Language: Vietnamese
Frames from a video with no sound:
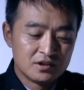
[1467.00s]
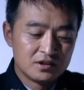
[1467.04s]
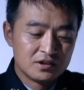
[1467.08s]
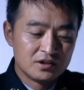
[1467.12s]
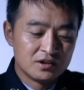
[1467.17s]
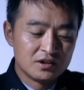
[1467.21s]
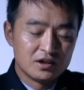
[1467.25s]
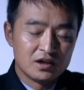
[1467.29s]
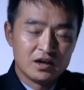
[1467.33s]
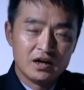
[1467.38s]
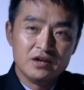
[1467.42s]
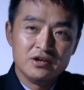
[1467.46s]
để
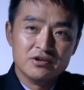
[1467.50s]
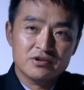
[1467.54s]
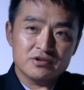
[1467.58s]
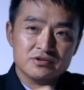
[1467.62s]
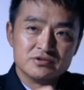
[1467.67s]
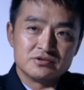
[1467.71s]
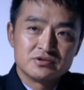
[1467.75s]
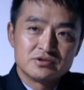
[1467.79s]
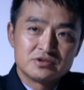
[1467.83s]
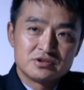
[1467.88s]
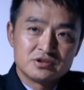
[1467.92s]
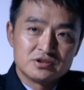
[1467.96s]
gặp bạn trai
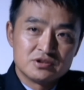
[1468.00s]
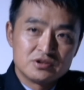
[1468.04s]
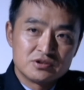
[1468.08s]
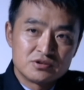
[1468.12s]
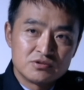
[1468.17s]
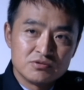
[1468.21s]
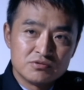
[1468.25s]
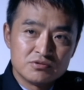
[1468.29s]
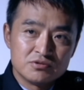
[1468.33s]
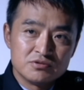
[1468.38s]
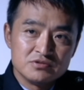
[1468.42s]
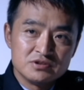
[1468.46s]
cô.
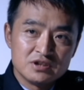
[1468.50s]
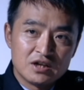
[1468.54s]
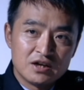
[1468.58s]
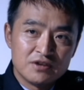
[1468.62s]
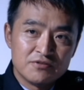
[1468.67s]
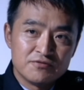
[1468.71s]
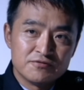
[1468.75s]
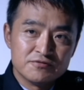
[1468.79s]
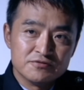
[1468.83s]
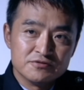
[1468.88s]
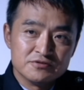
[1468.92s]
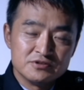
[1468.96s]
Còn nữa,
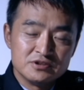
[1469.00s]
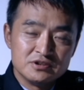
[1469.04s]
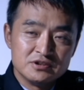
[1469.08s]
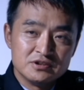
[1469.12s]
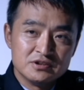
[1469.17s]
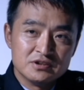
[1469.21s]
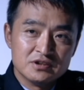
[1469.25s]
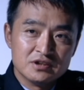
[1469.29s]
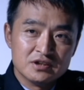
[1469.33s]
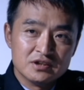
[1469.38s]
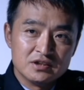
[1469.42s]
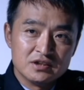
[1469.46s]

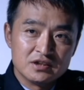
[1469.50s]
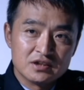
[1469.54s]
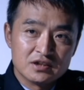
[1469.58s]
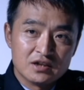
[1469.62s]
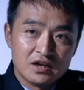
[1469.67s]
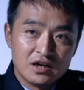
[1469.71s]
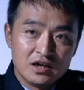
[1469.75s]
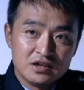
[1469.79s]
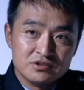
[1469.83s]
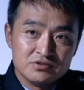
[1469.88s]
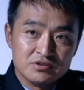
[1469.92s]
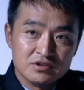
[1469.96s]
cái máy
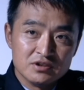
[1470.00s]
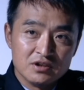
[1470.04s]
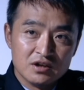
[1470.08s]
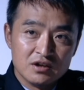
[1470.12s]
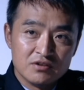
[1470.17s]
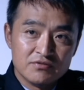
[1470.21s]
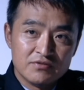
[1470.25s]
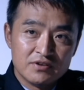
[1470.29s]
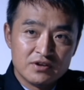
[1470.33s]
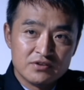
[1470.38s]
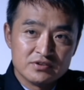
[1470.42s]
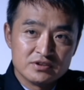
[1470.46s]
rút tự
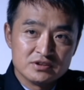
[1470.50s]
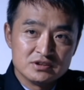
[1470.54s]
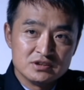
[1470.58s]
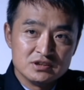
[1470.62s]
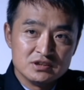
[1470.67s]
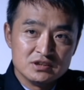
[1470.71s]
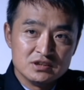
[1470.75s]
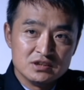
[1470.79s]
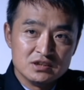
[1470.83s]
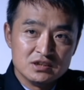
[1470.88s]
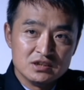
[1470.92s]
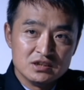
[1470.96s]
động ở khu nhà
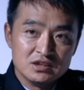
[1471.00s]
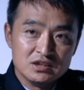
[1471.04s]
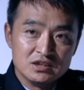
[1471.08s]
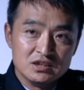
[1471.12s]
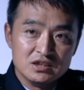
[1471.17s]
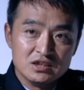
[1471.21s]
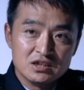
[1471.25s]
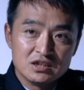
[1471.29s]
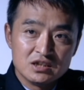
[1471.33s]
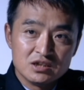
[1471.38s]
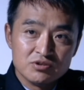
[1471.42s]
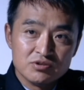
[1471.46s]
Đỗ
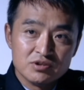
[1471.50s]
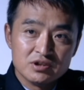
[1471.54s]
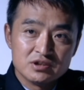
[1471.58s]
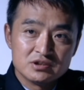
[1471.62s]
Vinh đã bị